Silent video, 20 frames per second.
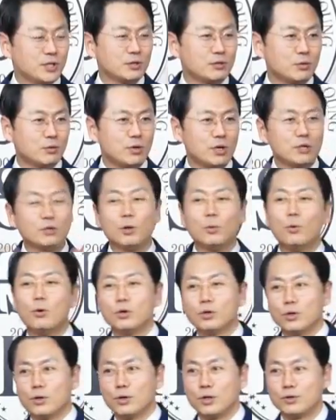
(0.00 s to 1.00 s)
이제 확
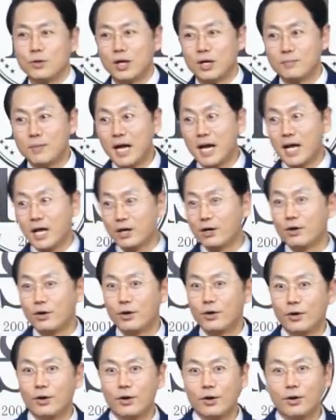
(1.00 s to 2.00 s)
넘어오는 경우가 되게 많아요.
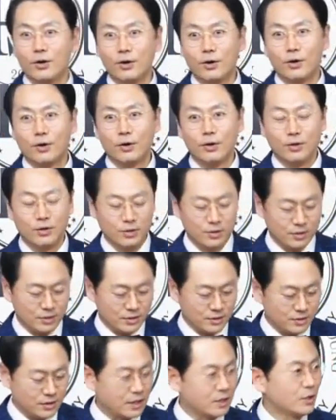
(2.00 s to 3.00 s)

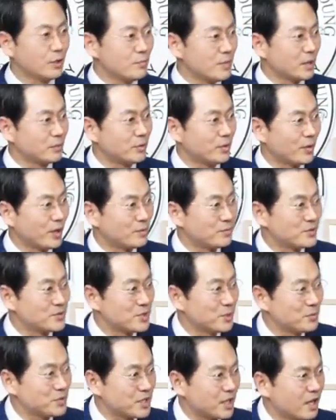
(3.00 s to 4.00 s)
그런 방법을 한번
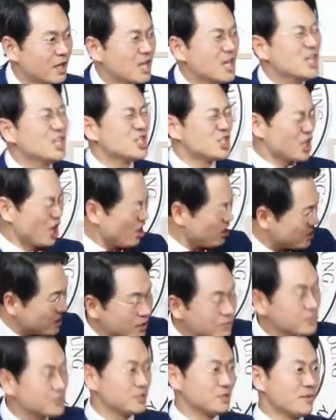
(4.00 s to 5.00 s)
써보세요.
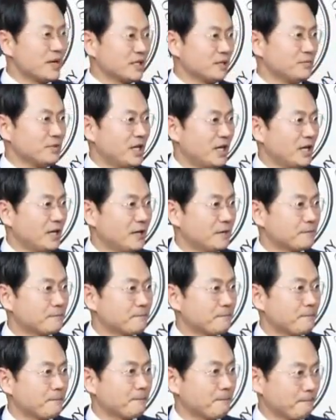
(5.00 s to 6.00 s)
절대로 쓰시면 안 됩니다.
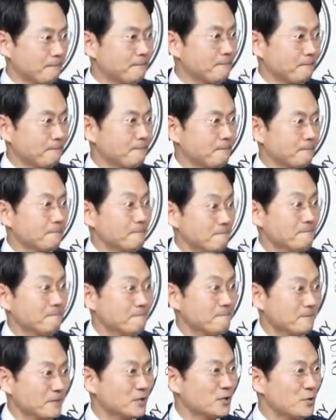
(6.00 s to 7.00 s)

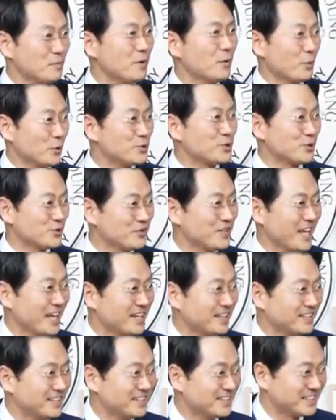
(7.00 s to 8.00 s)
그것만 고쳐도
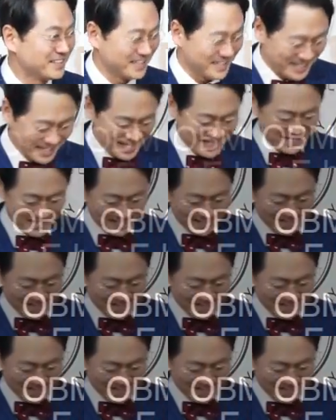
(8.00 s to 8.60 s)
돼요. 네,